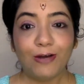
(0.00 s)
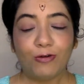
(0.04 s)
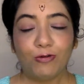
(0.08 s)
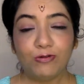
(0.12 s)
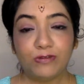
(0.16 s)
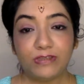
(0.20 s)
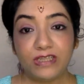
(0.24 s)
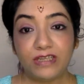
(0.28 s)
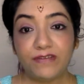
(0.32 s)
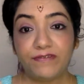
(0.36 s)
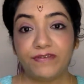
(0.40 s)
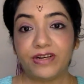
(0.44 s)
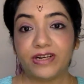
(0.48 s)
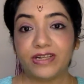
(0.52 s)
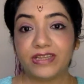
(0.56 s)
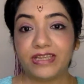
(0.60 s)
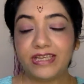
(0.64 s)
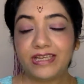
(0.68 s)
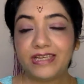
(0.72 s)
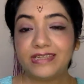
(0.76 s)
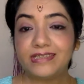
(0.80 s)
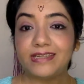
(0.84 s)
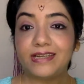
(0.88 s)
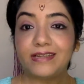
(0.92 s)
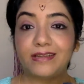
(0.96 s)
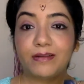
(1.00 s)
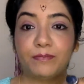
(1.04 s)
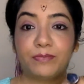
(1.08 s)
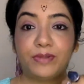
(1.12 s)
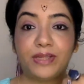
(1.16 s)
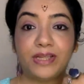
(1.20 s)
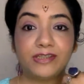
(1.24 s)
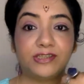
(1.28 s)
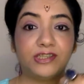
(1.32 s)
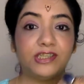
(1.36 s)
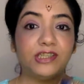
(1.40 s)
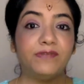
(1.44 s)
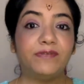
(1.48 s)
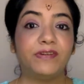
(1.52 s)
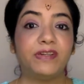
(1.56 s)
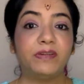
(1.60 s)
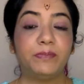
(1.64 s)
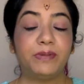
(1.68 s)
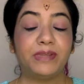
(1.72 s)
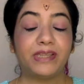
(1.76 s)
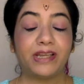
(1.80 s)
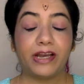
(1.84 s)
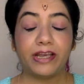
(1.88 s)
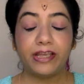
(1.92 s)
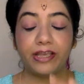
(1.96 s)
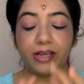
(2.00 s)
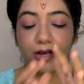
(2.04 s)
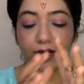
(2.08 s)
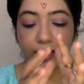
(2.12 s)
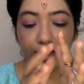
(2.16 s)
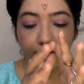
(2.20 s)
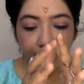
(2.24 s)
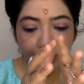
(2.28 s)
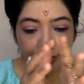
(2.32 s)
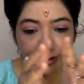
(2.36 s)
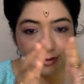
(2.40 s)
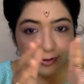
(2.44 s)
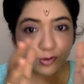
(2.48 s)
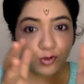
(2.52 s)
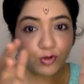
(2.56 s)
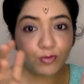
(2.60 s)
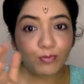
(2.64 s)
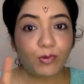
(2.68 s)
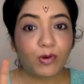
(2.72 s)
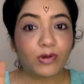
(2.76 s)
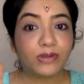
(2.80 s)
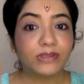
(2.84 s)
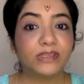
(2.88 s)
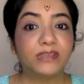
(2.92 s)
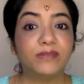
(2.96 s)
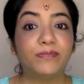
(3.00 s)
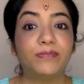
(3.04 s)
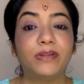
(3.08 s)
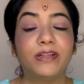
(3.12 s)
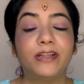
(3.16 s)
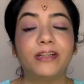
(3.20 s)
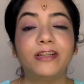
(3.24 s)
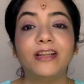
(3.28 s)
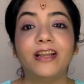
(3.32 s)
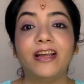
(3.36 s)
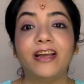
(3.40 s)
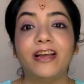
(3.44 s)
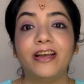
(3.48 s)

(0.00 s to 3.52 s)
उसी व्यक्ति के साथ अपना जीवन बिताएं हर जो पॉसिबल